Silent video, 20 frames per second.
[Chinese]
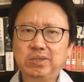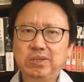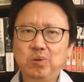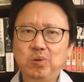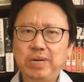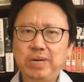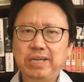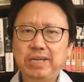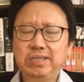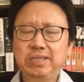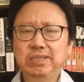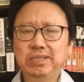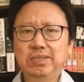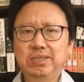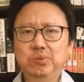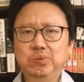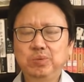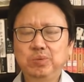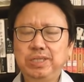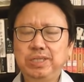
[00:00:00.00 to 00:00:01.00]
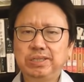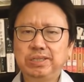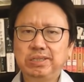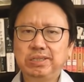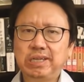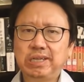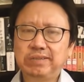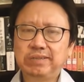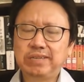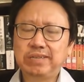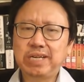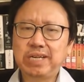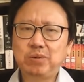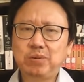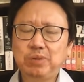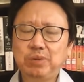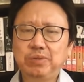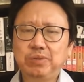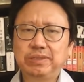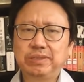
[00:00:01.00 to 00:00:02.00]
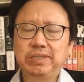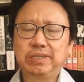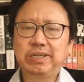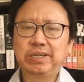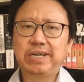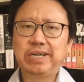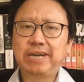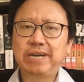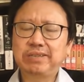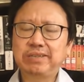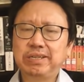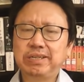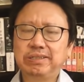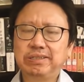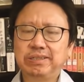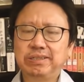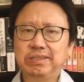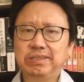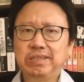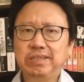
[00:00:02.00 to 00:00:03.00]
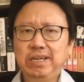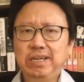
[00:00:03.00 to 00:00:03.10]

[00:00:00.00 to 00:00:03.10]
公安和武警啊，镇压维吾尔人和哈萨克人。